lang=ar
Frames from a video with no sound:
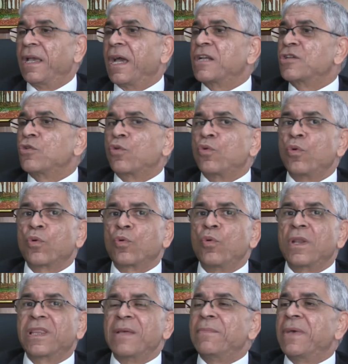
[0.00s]
انا شو نقول
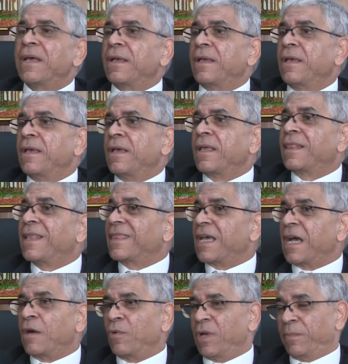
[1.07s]
نقول ثم ثلاثه
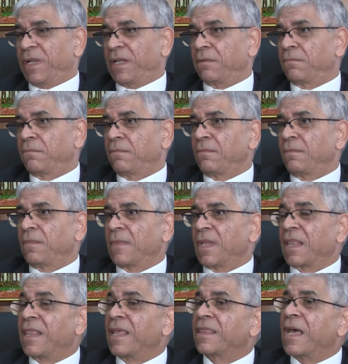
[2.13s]
عوامل
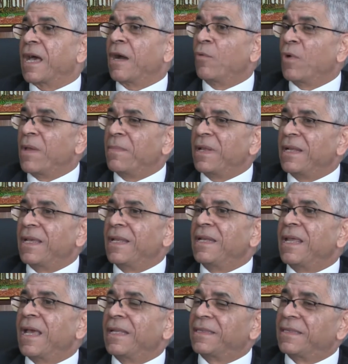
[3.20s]
ثلاثه عوامل
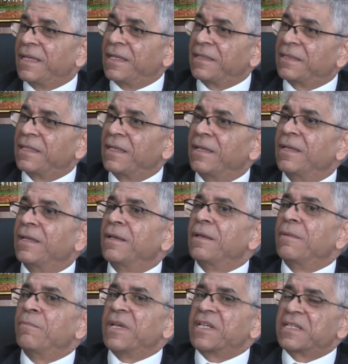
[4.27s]
اللي ادات
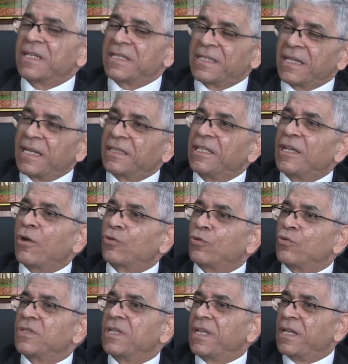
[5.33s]
باش الصناديق
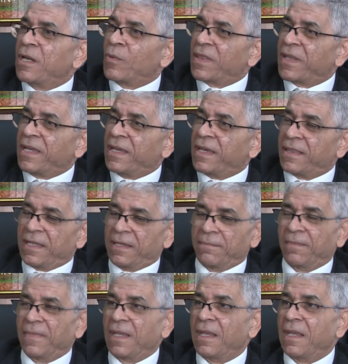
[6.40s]
توصل الى الوضعيه هذه
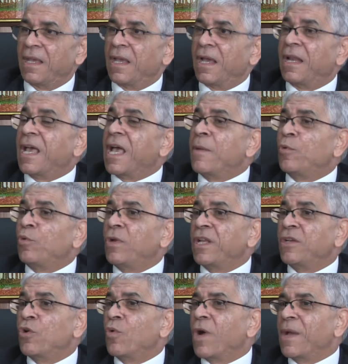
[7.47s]
العام
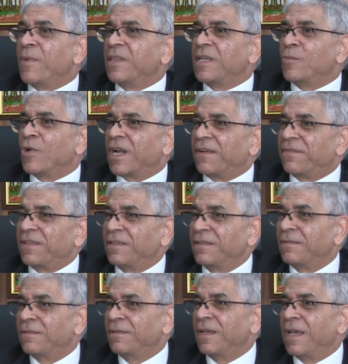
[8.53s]
الاولاني هو عامل ديموغرافي
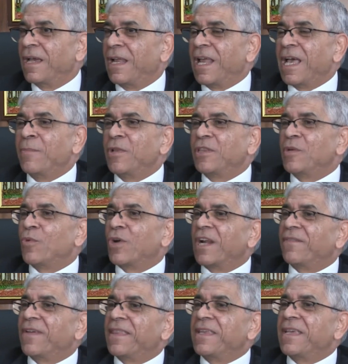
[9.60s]
العامل
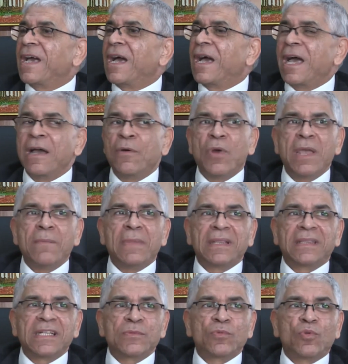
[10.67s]
الديموغرافي هذه عوامل
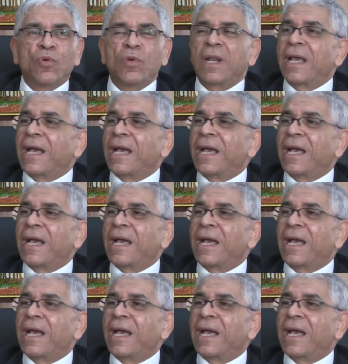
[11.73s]
تنجم تقول